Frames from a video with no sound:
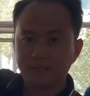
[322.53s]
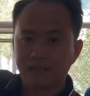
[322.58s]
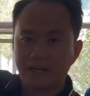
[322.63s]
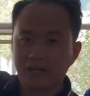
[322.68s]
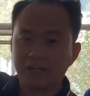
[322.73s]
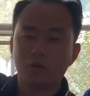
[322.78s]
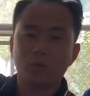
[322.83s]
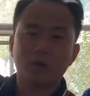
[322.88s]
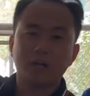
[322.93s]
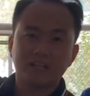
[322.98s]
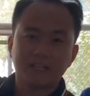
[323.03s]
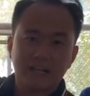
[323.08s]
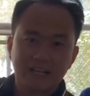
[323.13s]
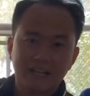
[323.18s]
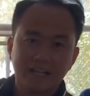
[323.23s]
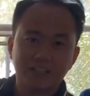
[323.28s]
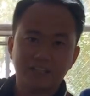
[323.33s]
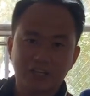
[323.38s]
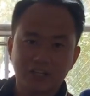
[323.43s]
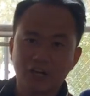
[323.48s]
还是我给大家
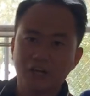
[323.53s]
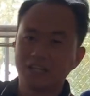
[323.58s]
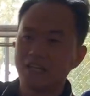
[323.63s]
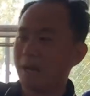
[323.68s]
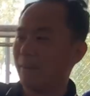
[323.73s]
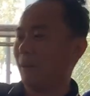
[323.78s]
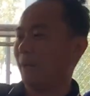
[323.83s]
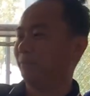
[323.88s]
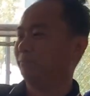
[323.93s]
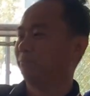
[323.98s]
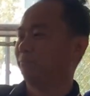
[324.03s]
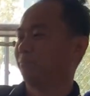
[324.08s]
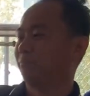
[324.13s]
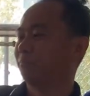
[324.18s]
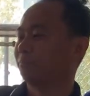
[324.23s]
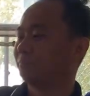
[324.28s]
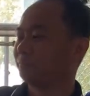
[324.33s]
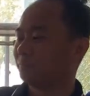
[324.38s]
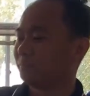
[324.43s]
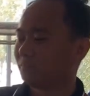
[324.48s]
介绍一下吧。
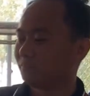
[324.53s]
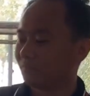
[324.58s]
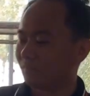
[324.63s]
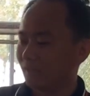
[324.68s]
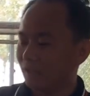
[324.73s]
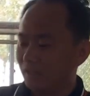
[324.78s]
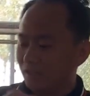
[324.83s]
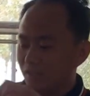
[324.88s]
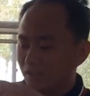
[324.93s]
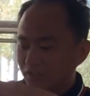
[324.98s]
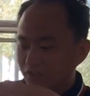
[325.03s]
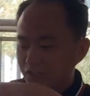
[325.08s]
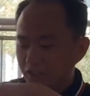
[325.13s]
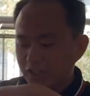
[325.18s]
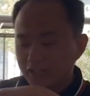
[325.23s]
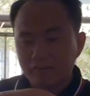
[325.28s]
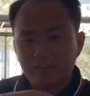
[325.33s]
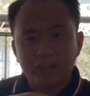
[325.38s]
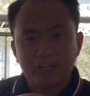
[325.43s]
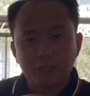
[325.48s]
这个地
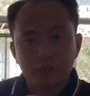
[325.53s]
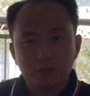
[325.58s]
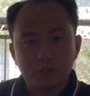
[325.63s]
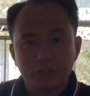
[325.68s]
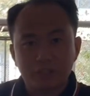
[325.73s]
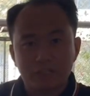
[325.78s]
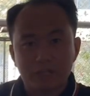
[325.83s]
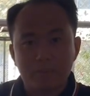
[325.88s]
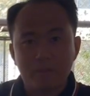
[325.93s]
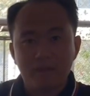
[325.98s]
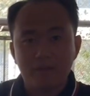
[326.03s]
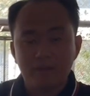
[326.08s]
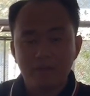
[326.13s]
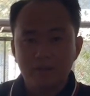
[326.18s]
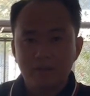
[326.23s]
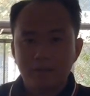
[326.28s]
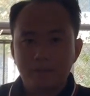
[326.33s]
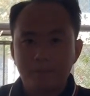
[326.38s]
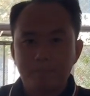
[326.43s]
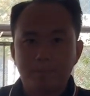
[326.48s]
方呢，就是咱们
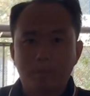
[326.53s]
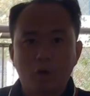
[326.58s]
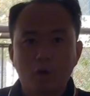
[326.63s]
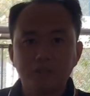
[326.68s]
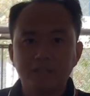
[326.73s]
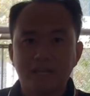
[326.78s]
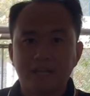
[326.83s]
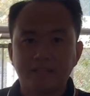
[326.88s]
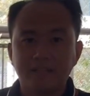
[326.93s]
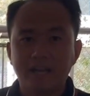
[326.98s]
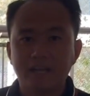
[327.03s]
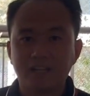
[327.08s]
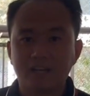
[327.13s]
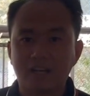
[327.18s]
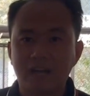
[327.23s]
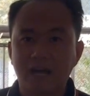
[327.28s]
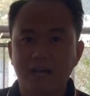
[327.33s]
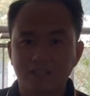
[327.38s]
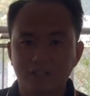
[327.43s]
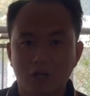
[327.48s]
保险带的
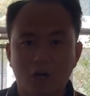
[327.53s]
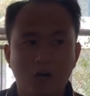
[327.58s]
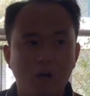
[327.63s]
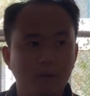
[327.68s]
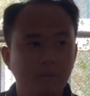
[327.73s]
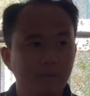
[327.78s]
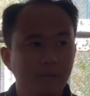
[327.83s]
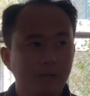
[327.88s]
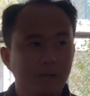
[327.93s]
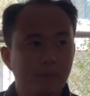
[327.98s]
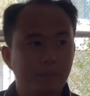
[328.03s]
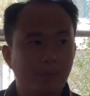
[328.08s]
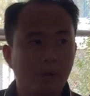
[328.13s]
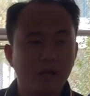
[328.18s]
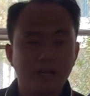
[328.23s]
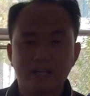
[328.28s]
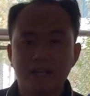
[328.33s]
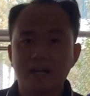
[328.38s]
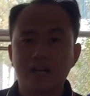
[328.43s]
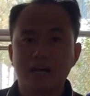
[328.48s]
卡槽，保险
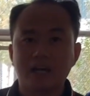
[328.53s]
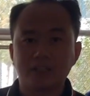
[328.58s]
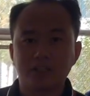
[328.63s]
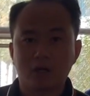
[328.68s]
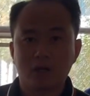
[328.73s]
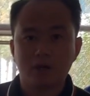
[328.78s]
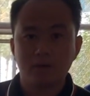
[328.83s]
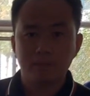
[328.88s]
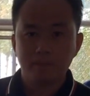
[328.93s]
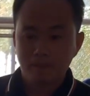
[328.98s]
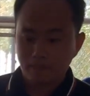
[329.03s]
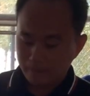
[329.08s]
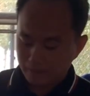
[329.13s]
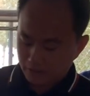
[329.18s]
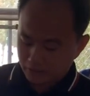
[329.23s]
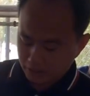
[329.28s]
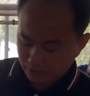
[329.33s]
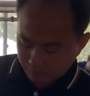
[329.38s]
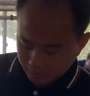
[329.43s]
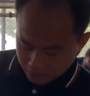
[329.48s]
带的卡槽。
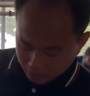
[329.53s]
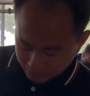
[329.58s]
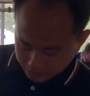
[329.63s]
那么